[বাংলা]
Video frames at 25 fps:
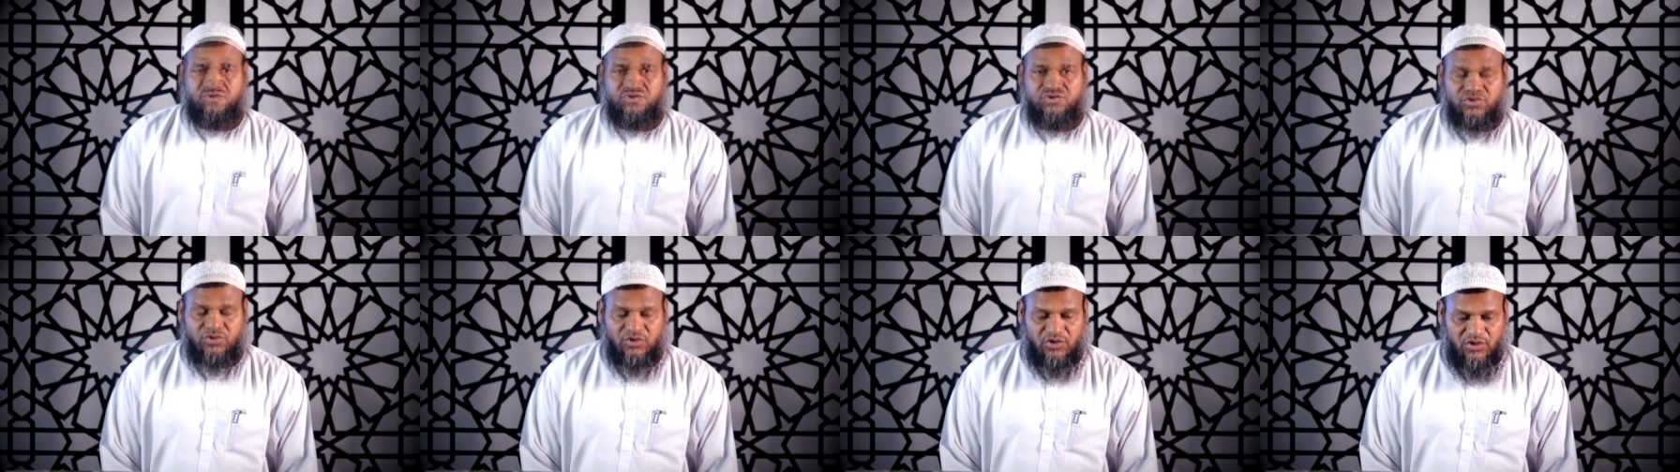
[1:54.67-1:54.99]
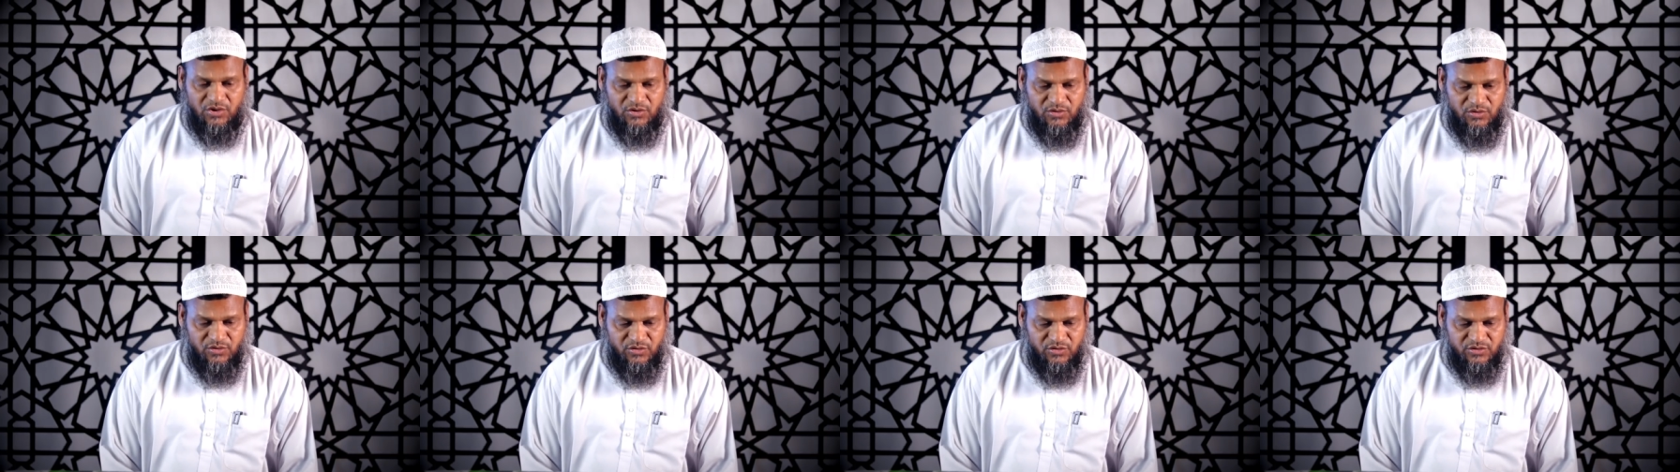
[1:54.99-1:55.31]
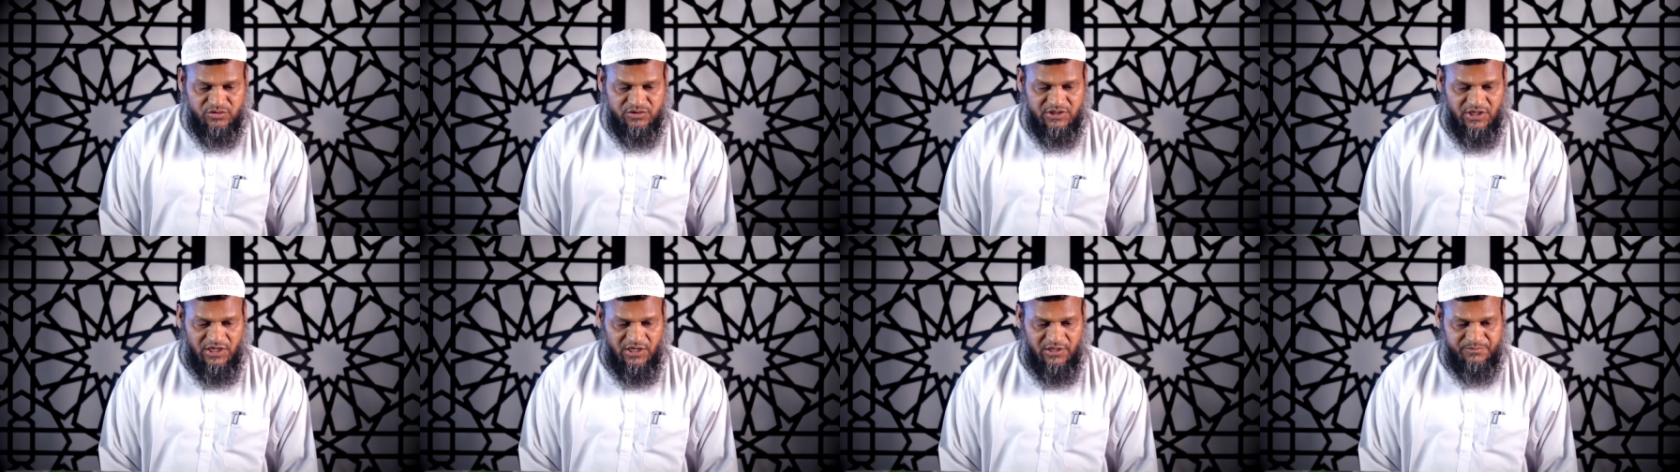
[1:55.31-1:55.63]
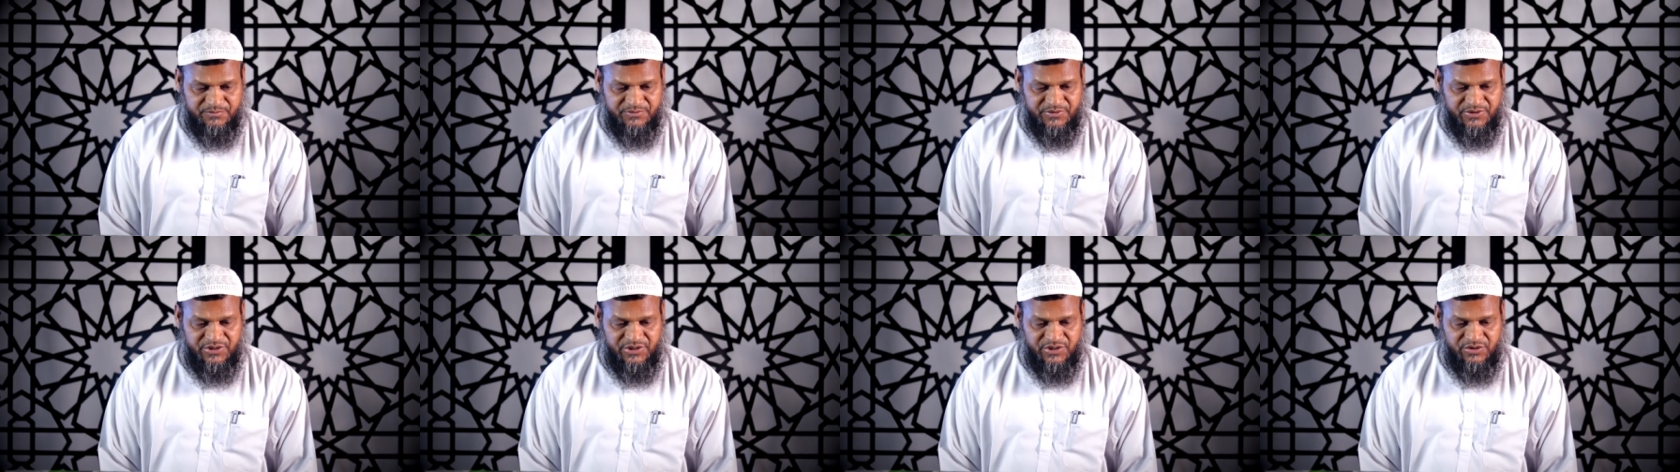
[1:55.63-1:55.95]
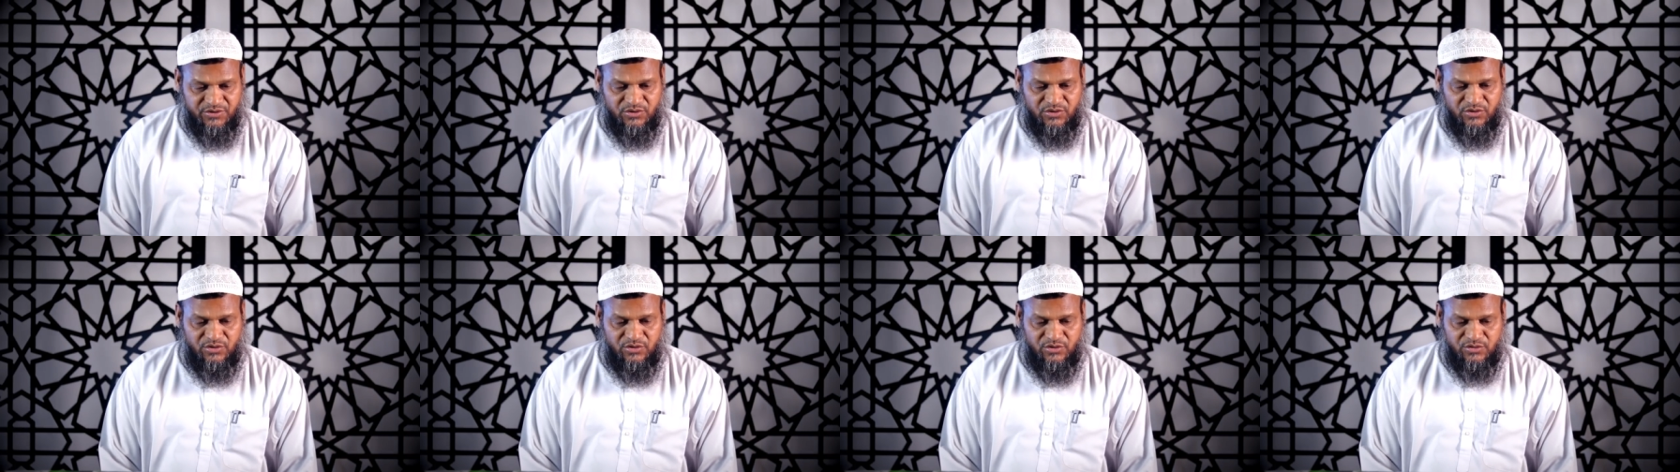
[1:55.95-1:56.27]
জোরালো দাবি
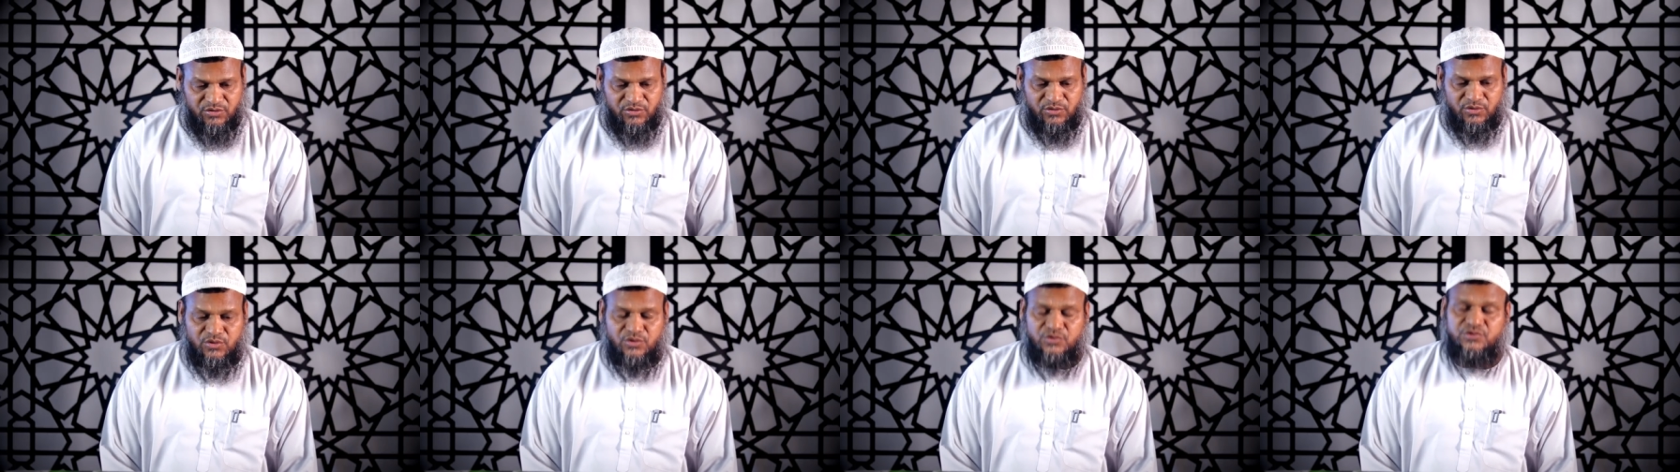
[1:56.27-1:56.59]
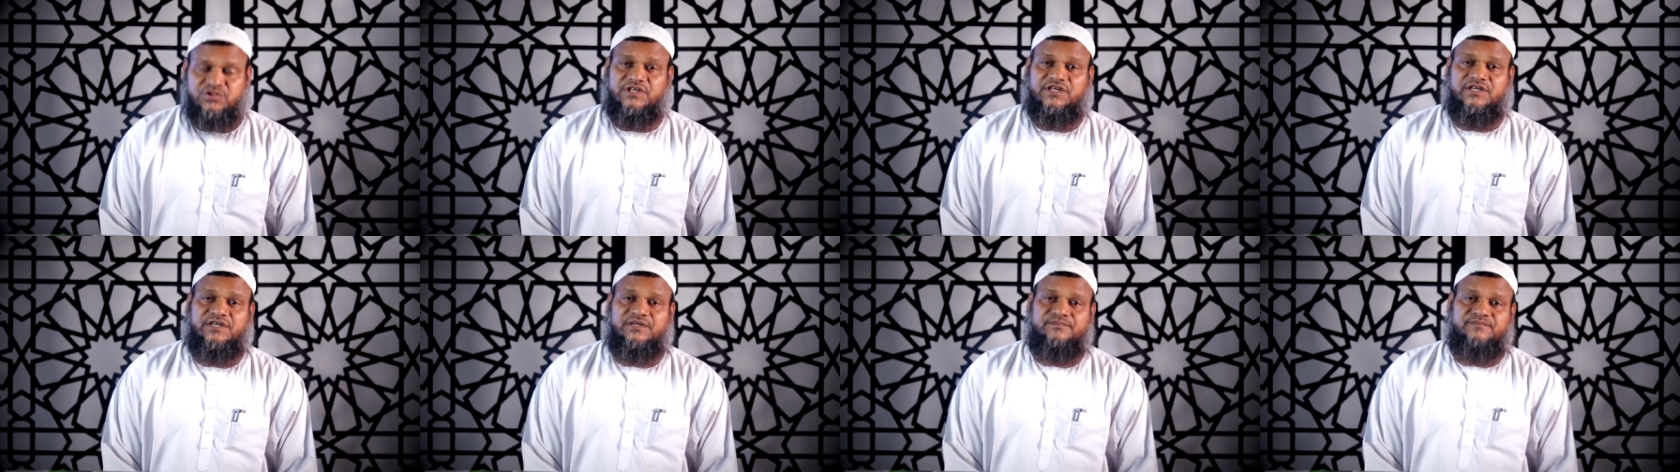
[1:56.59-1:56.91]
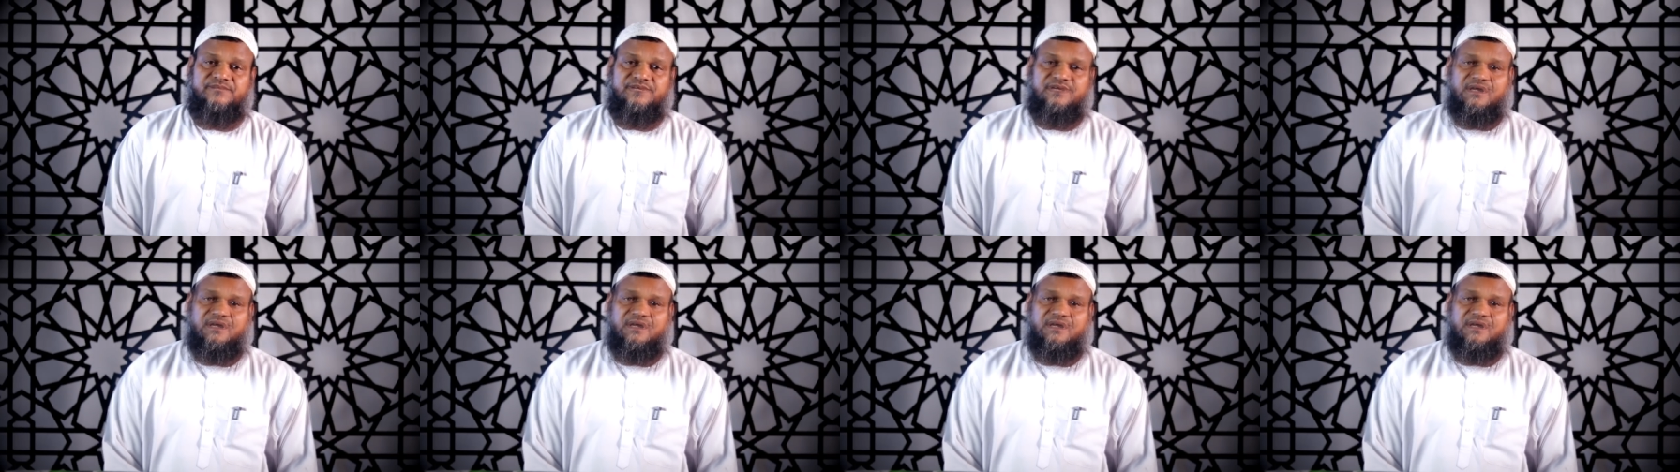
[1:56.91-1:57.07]
ও অনুরোধে